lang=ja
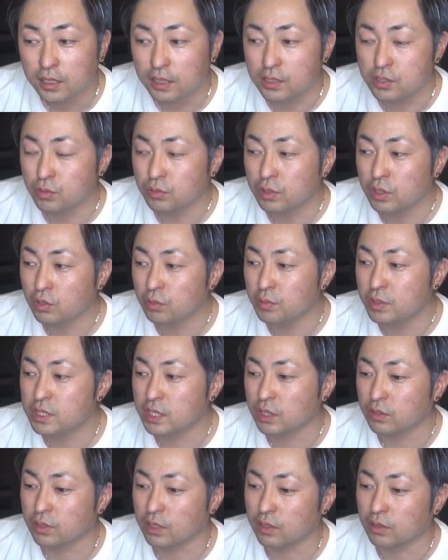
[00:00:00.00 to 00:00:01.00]
て、そんな伸び
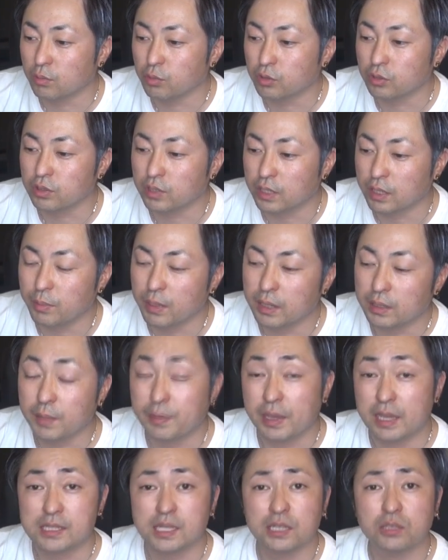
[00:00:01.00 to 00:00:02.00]
ちゃうんだと思って、まあ多
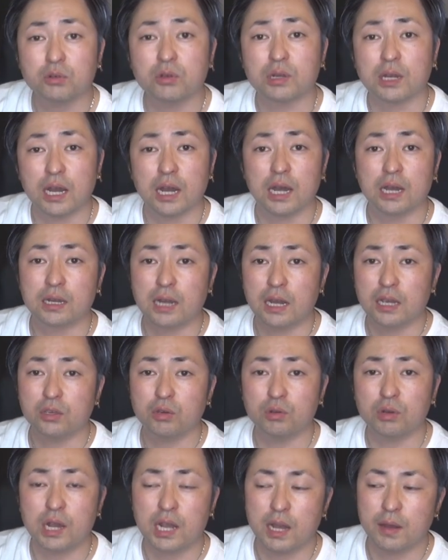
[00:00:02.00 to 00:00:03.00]
分餌とか環
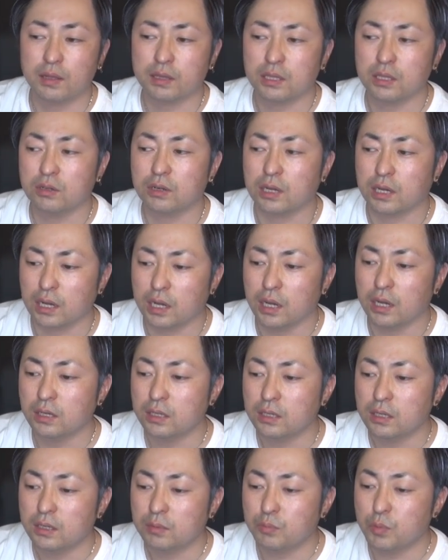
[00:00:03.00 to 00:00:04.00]
境が変わってるから
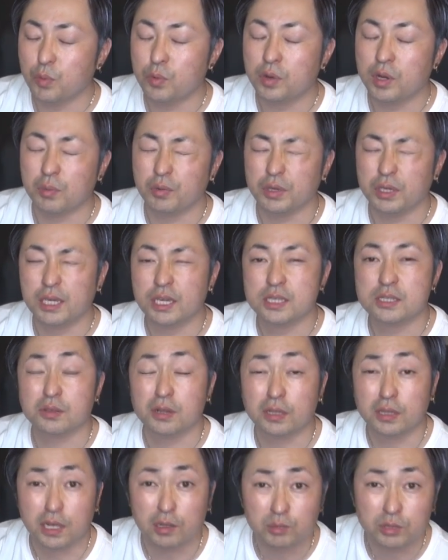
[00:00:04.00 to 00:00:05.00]
モモンガも生きやすく
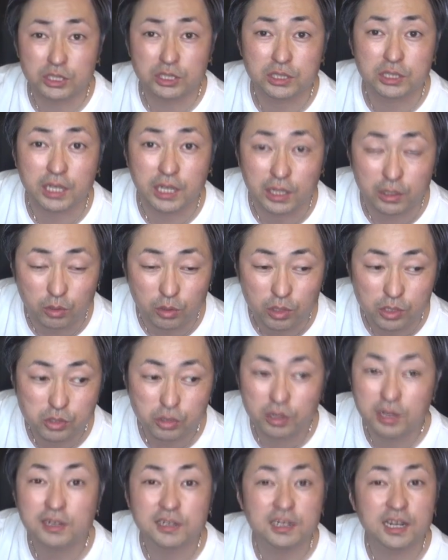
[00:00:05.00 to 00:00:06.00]
なってるかもしれないけど、
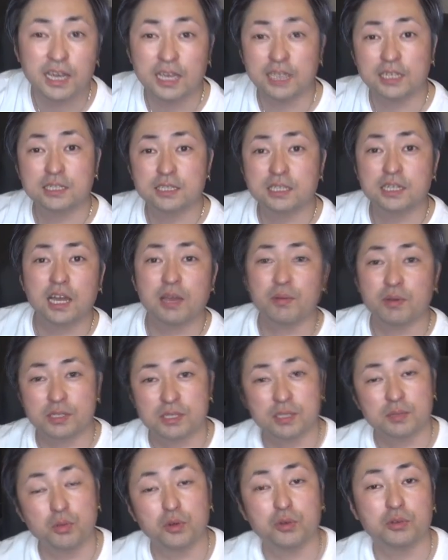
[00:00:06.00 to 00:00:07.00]
それぐらい違いま
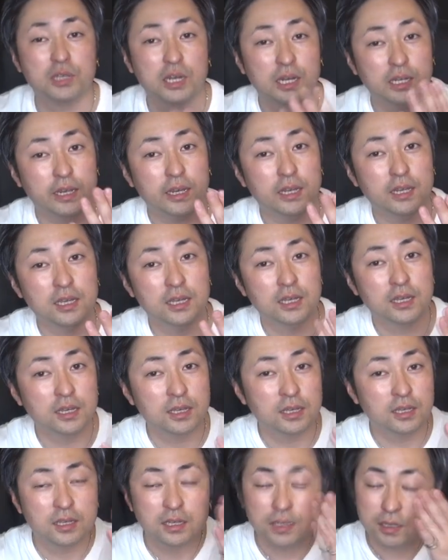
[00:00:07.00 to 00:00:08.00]
す僕の中で。
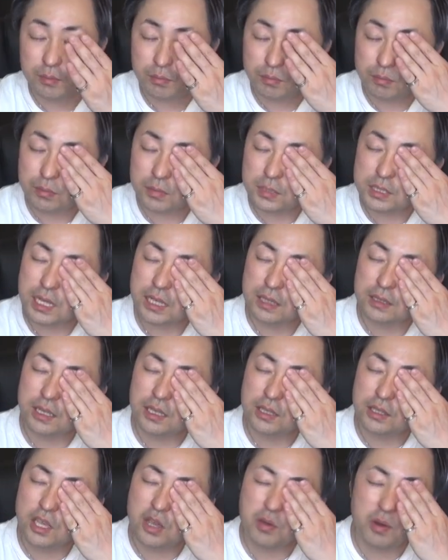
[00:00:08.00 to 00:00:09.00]
さん
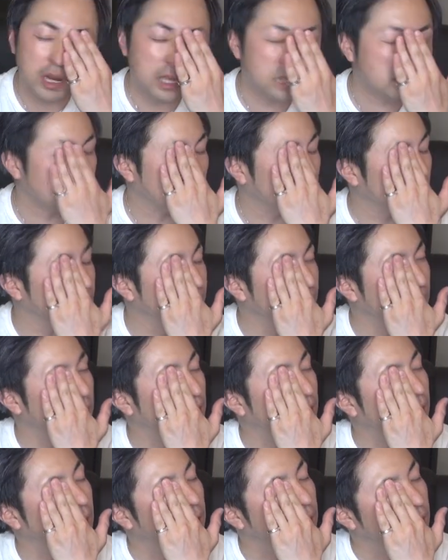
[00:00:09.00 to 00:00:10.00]
ねんって言われてたこの目
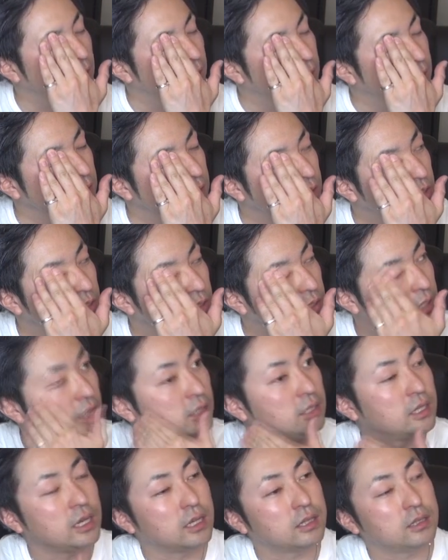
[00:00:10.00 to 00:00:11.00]
がじゅうね
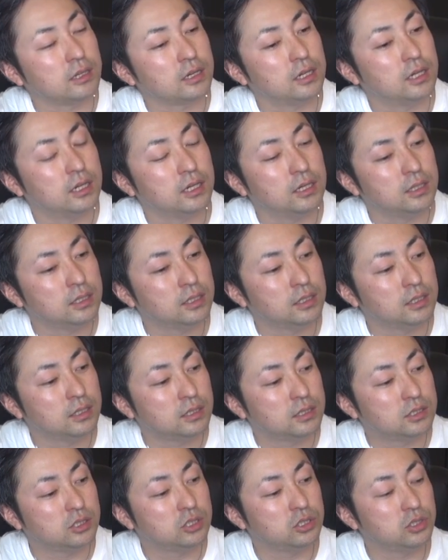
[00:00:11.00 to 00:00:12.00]
んってなったら、
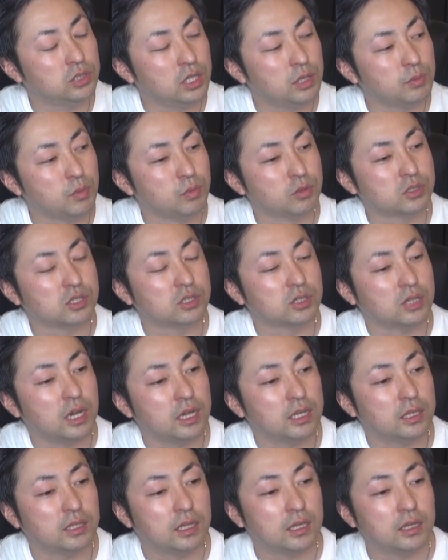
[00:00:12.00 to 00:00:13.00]
じゅうねんも持つんか
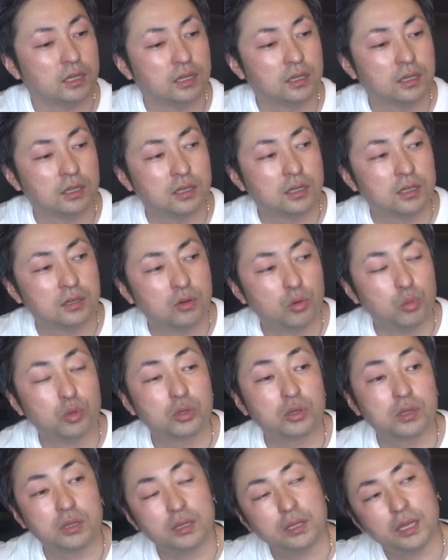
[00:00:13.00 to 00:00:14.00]
いって
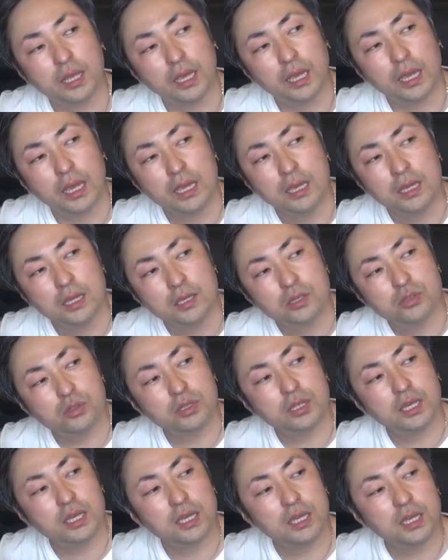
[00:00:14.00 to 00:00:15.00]
思って、そ
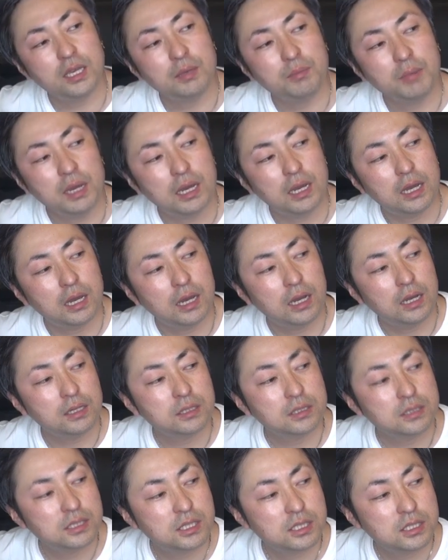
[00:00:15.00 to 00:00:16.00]
れでまあ
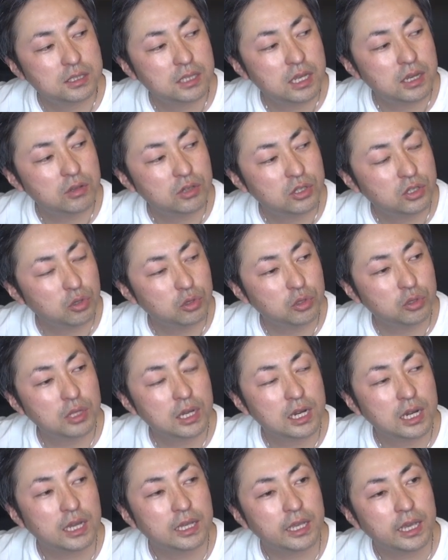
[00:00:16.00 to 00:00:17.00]
知ってる人の
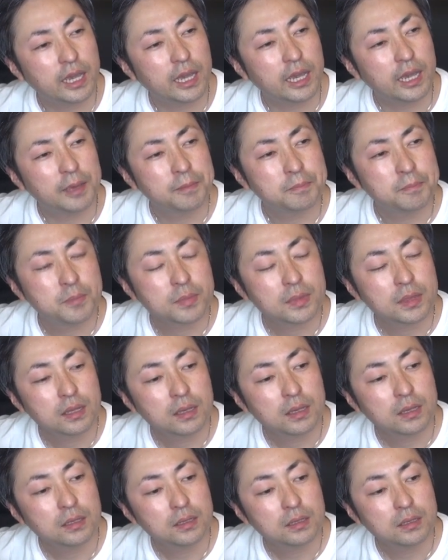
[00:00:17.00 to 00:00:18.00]
中で
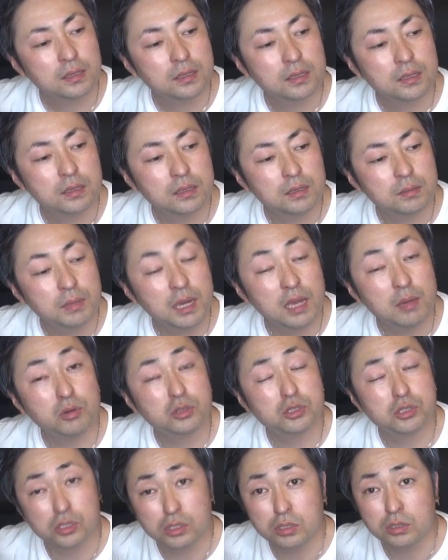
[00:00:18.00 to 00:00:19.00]
埋
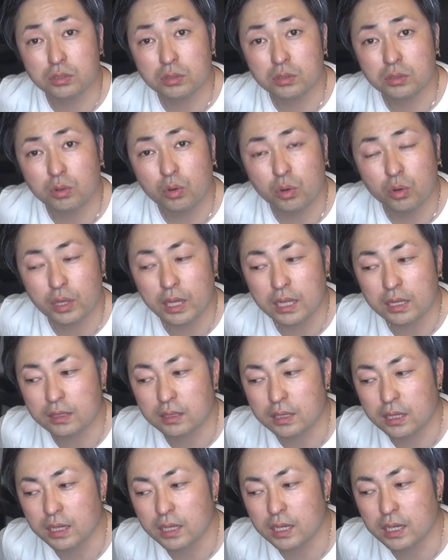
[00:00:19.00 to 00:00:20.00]
没法やっ
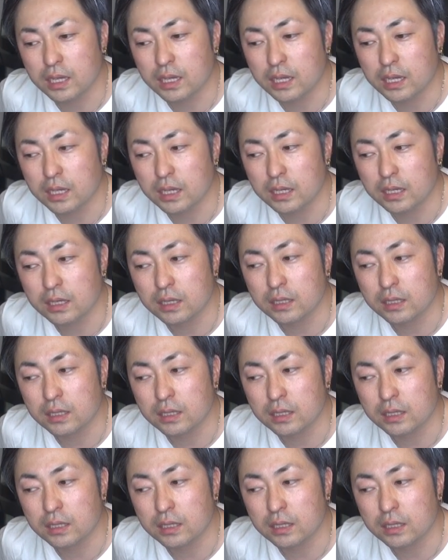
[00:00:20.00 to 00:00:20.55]
て